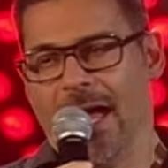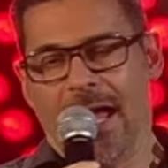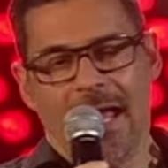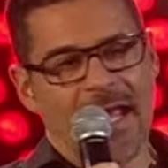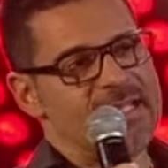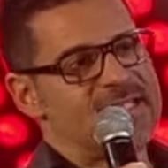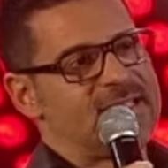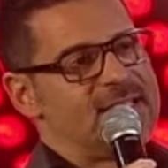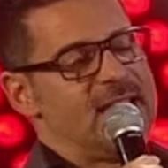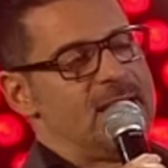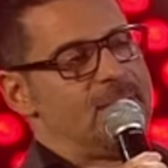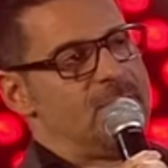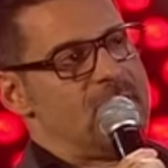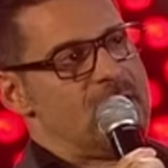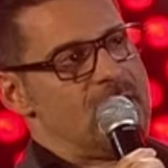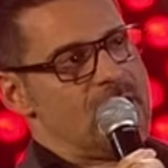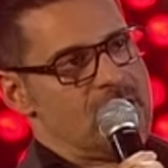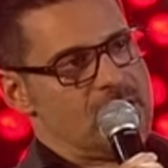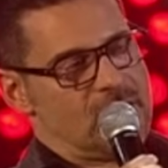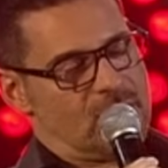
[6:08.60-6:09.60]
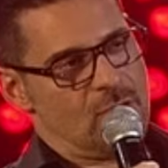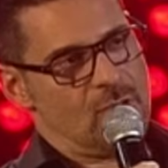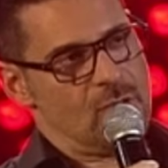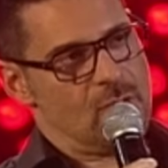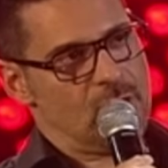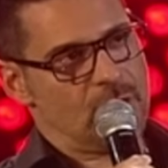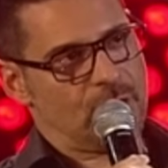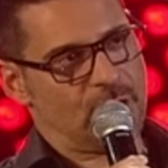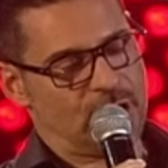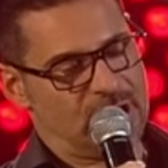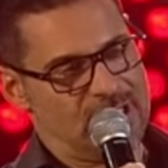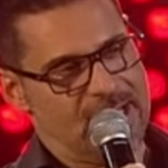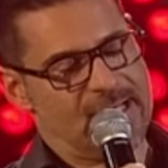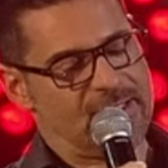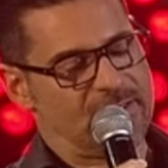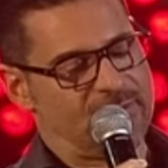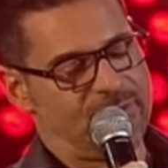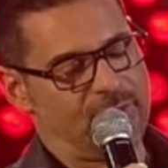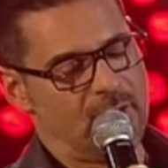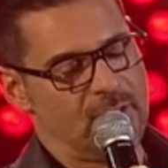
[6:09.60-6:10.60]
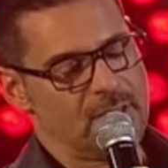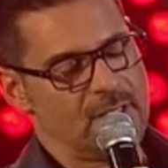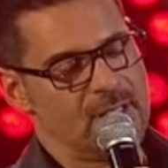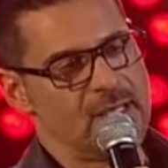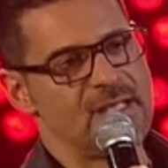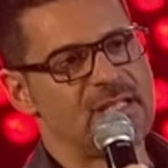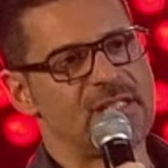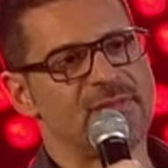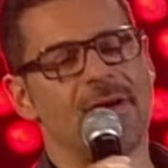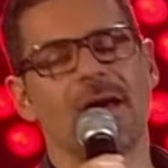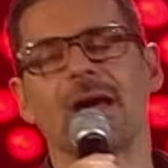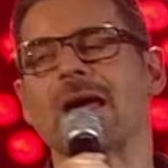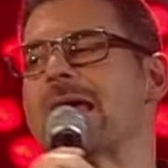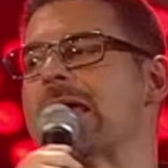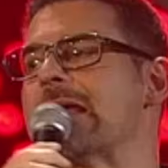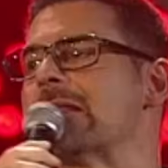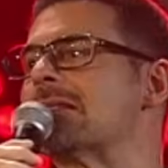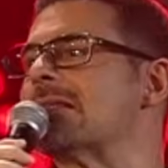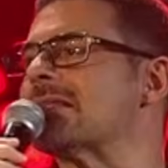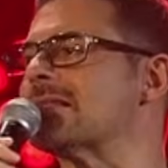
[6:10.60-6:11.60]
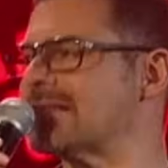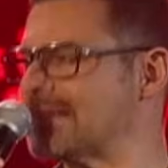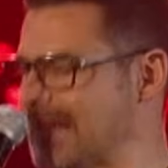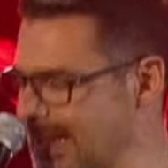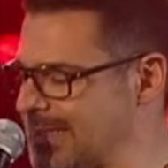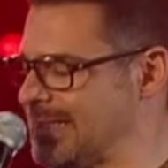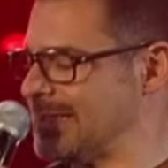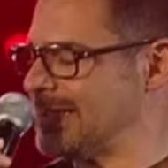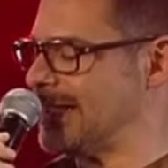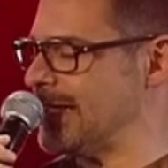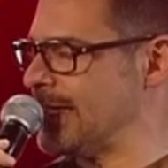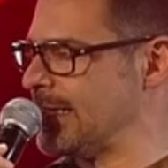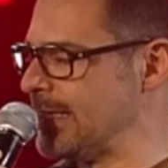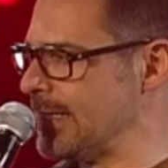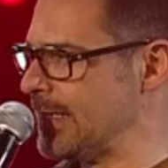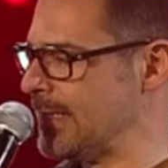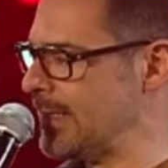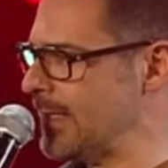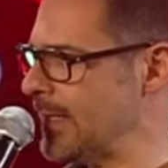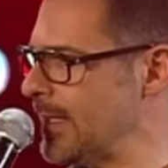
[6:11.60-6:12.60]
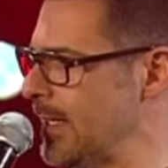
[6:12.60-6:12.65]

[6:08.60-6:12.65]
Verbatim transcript: Es ging mir so schlecht, Freunde, es war entsetzlich.